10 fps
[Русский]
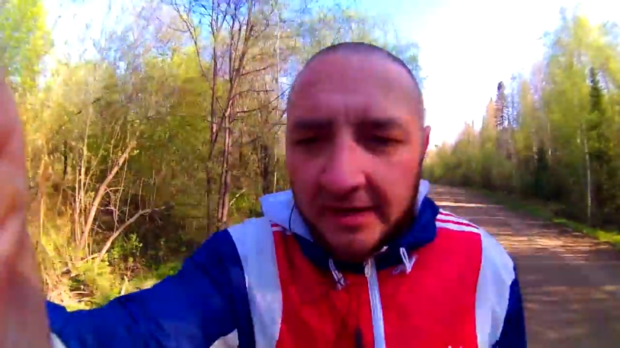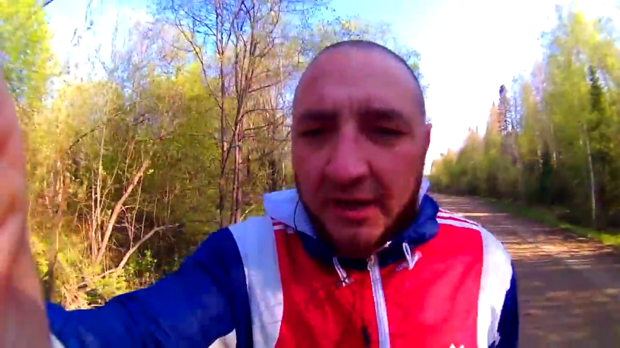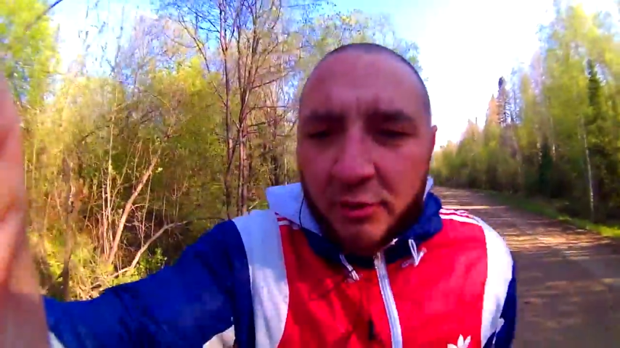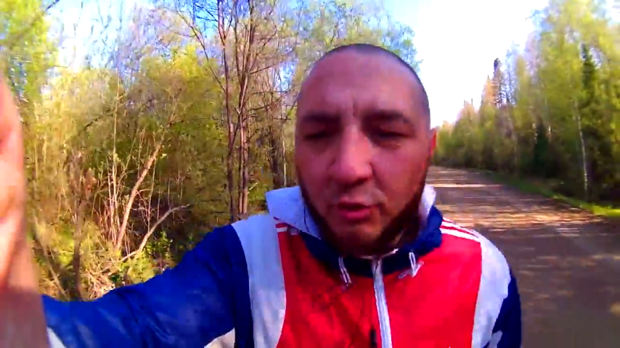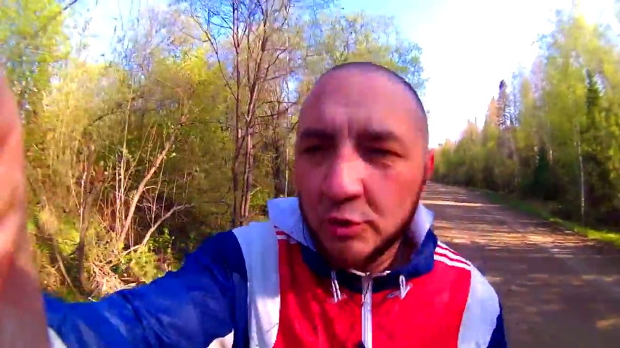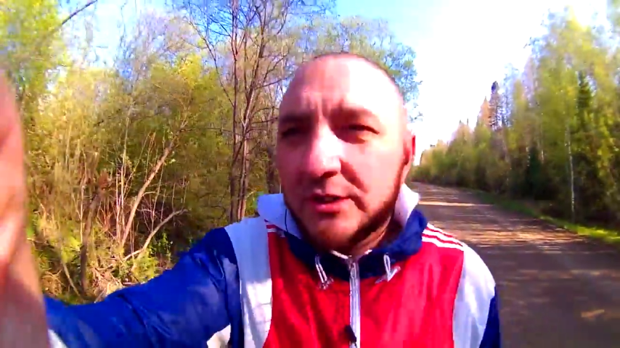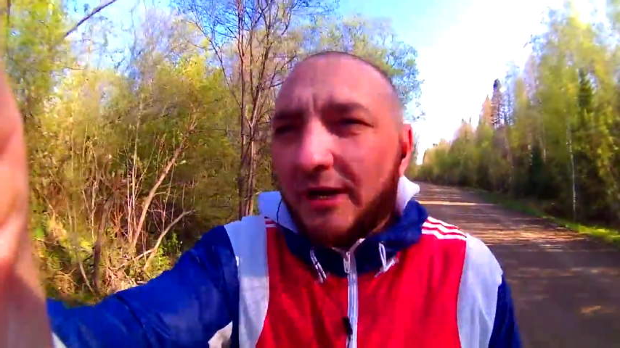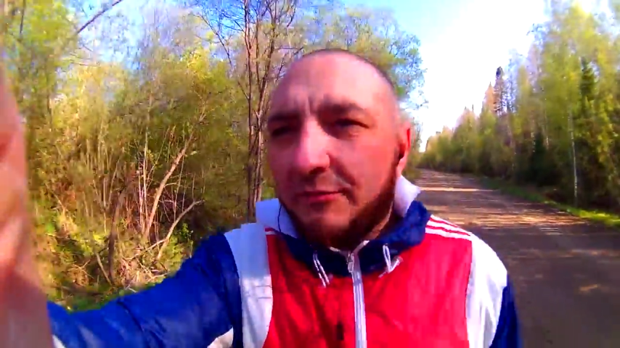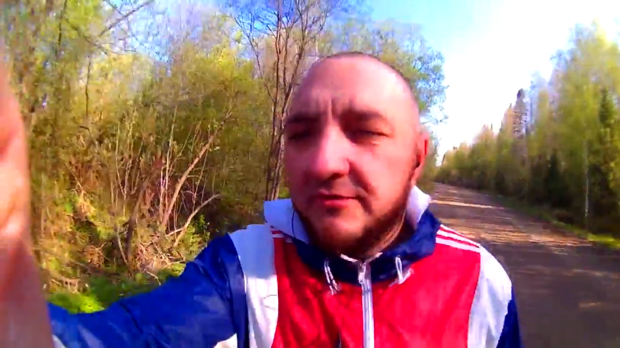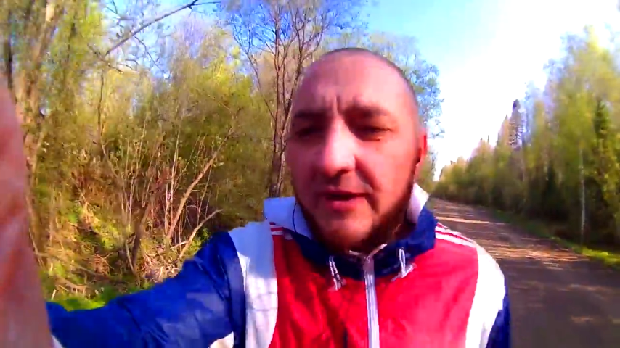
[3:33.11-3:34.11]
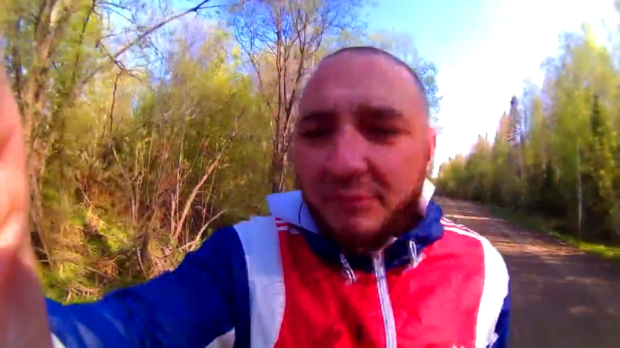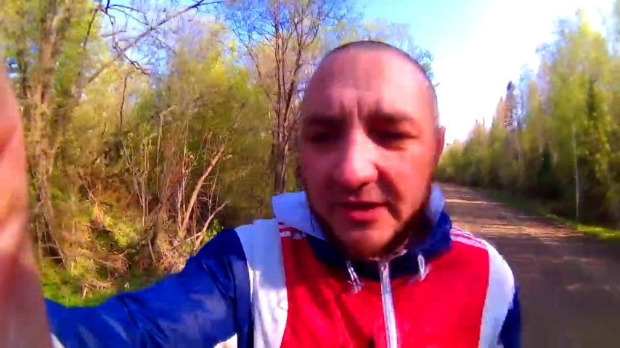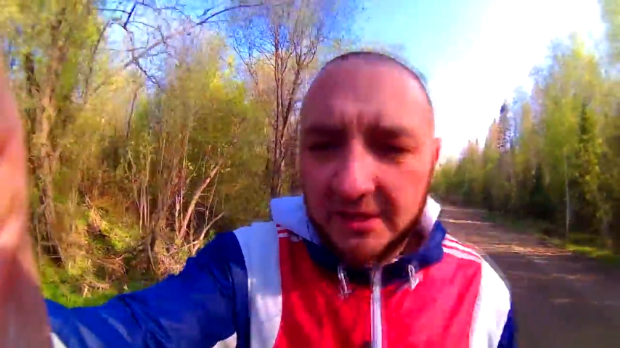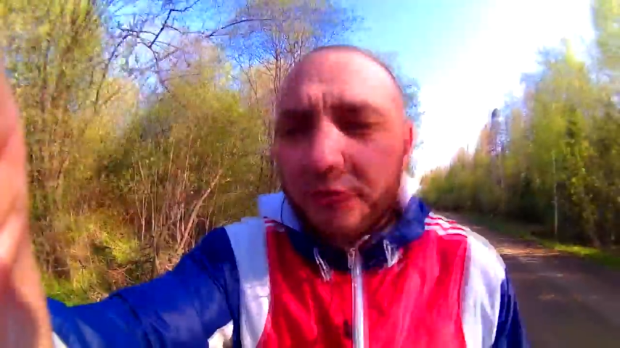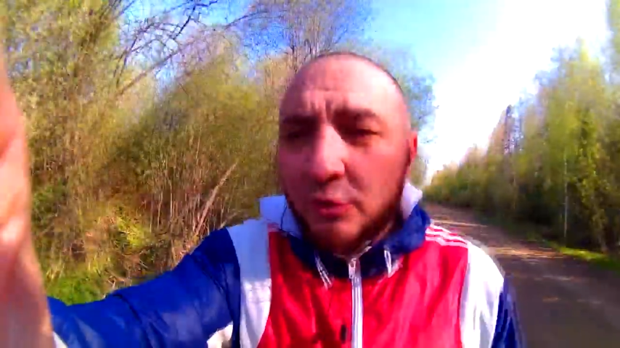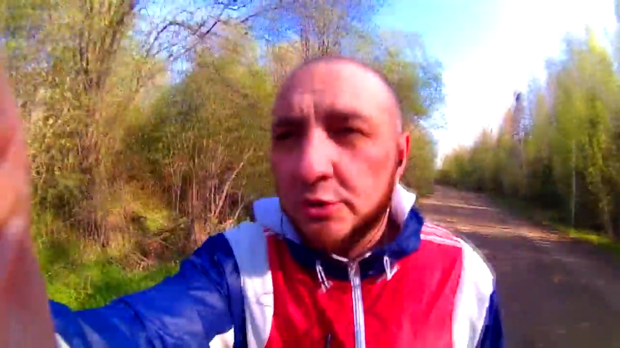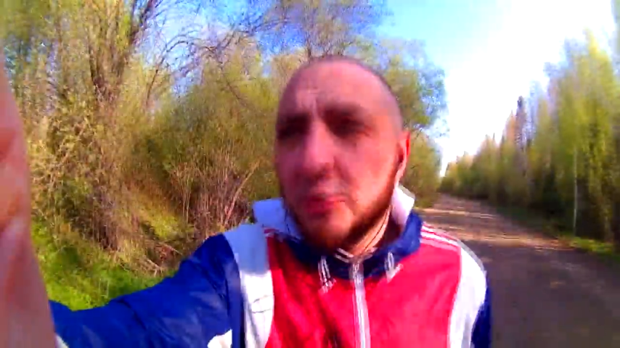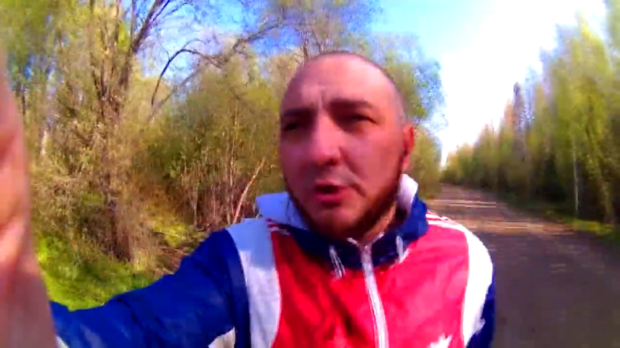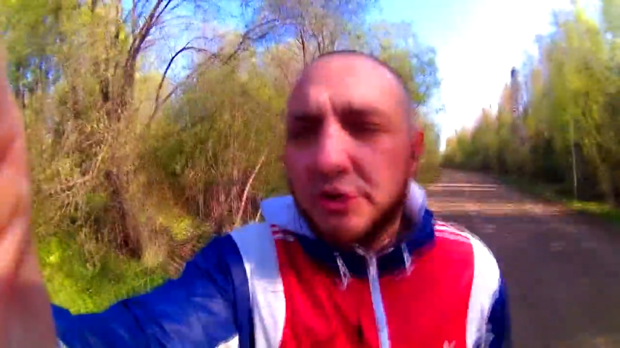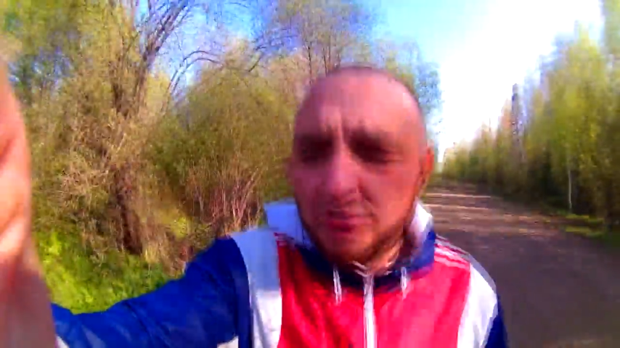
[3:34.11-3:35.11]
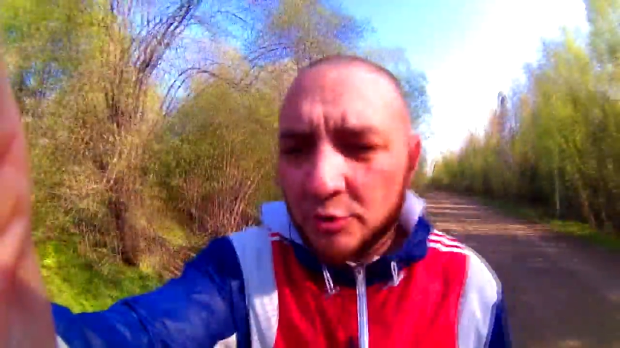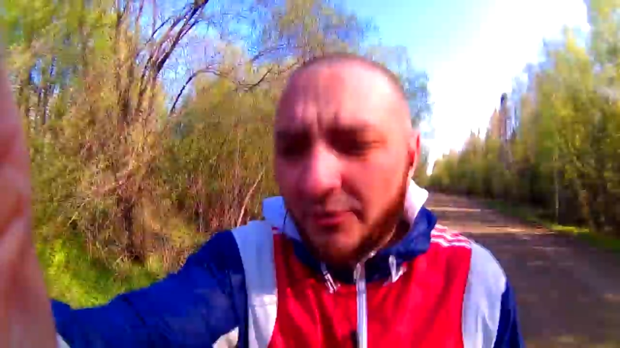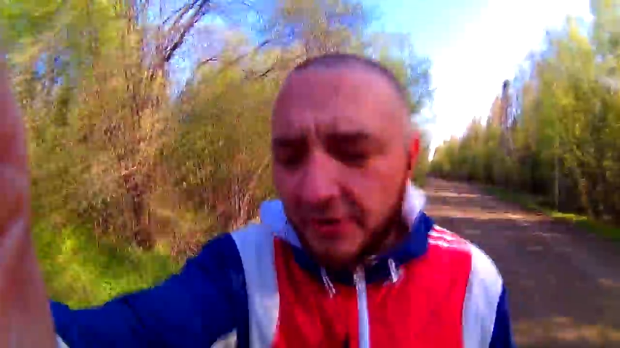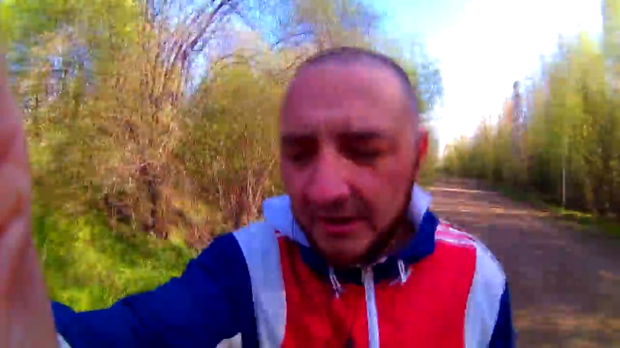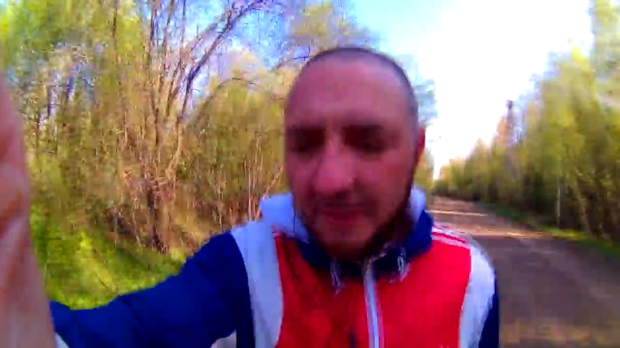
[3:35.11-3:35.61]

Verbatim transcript: Утром, в обед, до трех часов